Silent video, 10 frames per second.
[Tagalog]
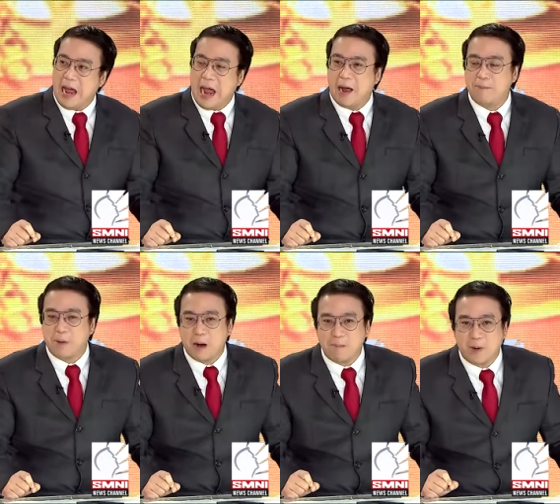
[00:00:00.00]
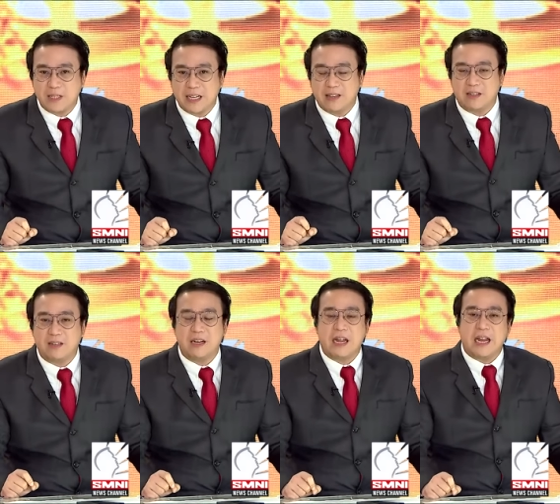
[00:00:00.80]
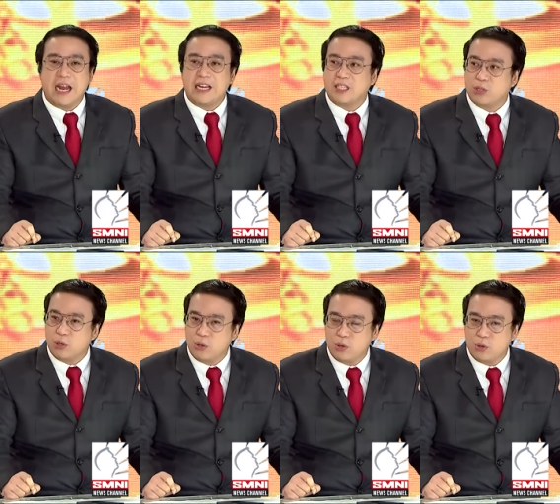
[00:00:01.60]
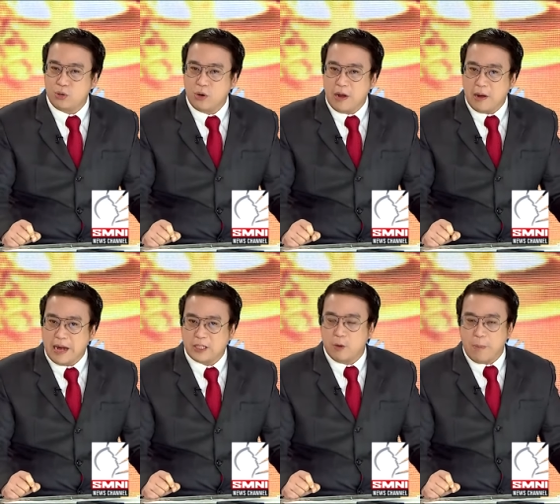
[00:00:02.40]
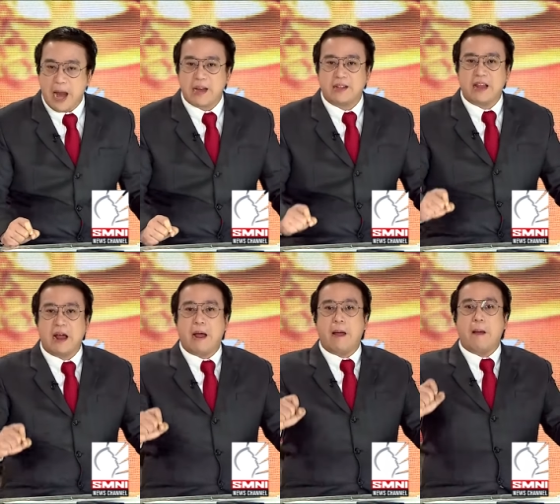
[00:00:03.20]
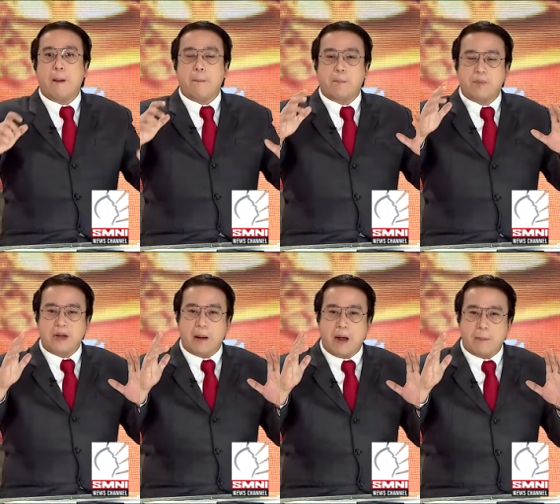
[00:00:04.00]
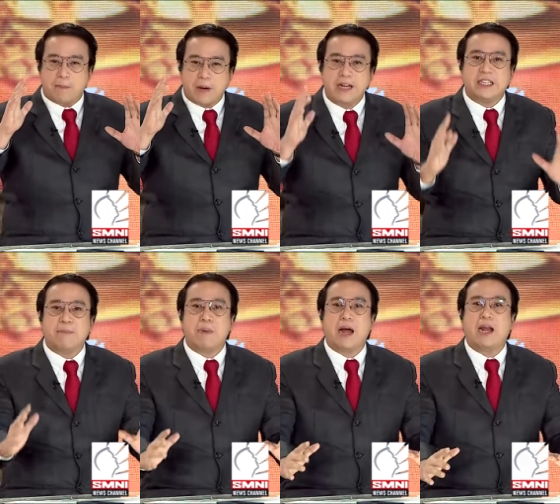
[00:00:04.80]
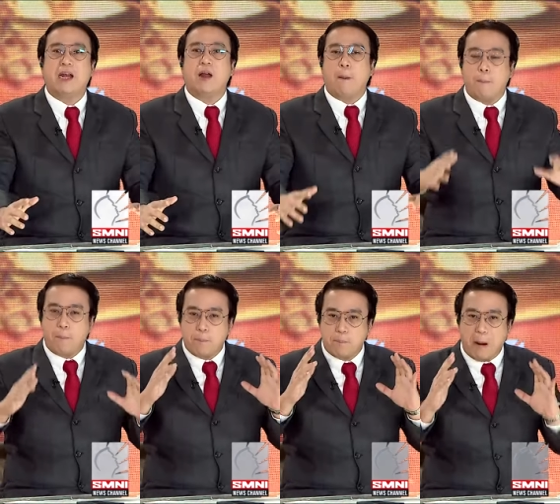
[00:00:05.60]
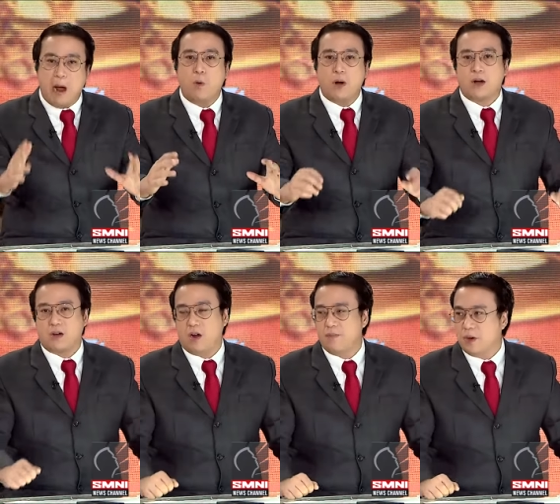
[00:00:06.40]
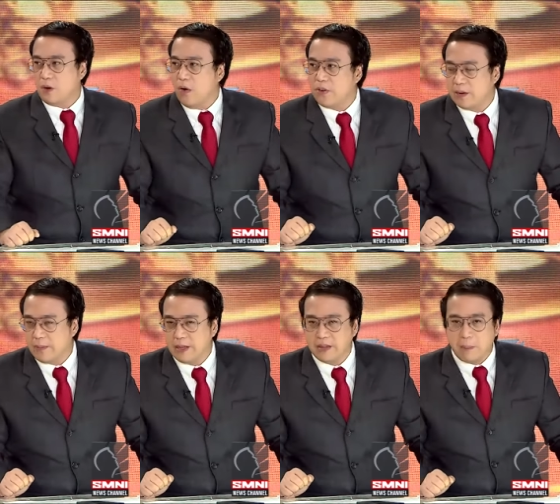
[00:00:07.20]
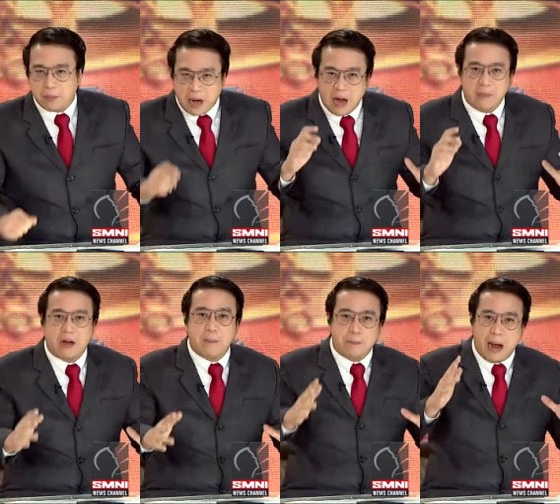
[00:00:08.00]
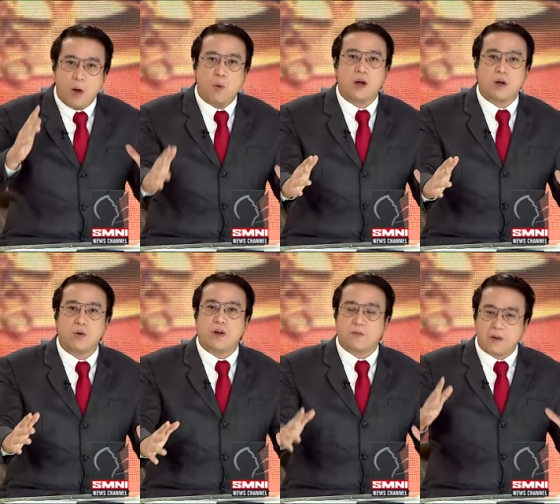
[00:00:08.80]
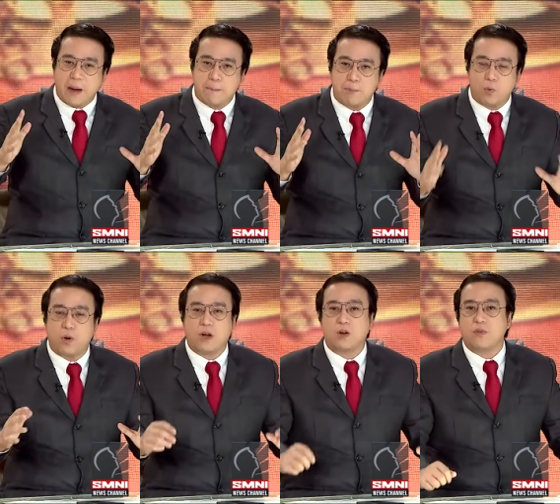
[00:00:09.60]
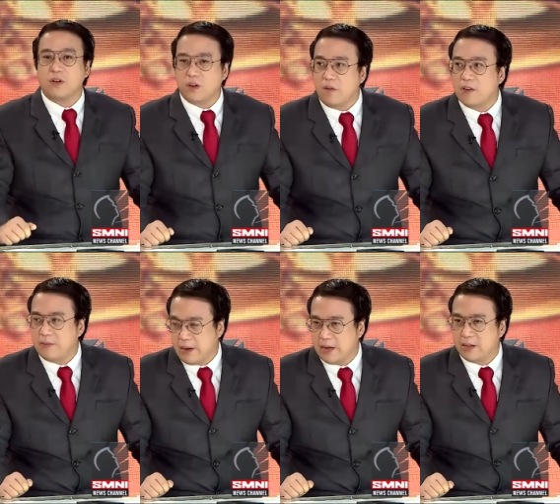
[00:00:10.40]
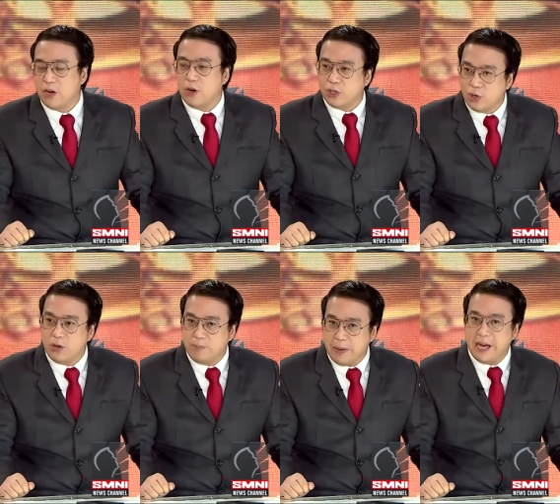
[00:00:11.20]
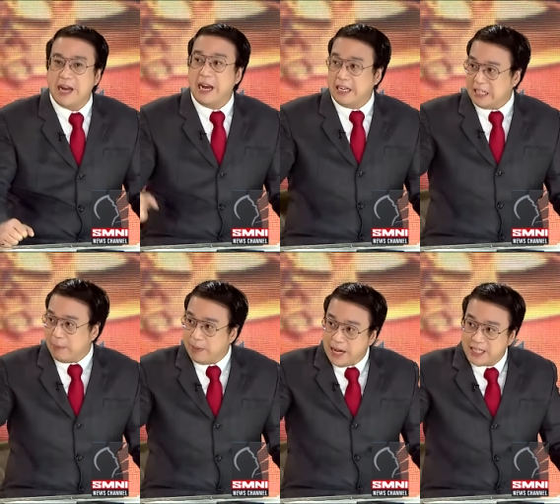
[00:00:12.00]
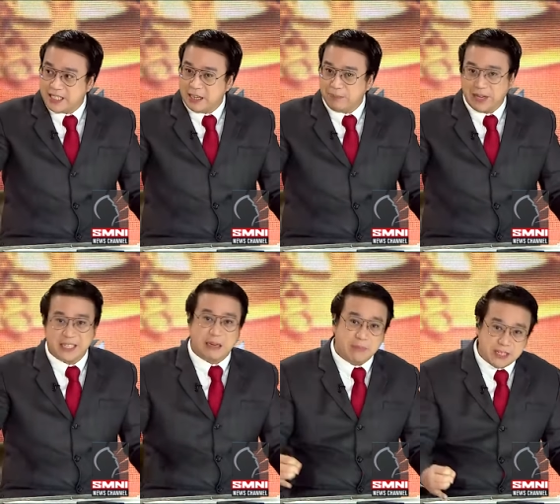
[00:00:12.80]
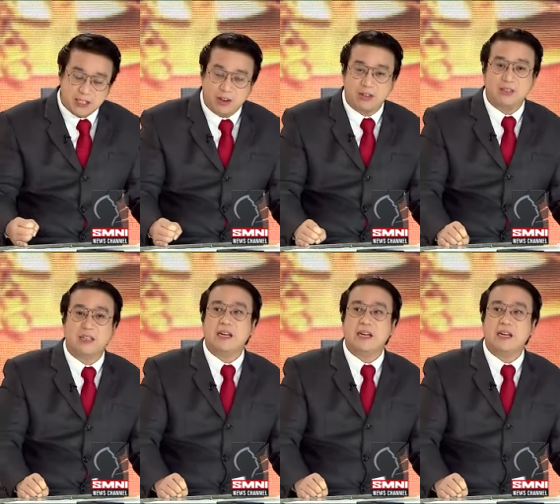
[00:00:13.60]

Ang purpose ito is to is to make the the principal power of the government, the primary power of the framework of the government should be established, nag-establish doon,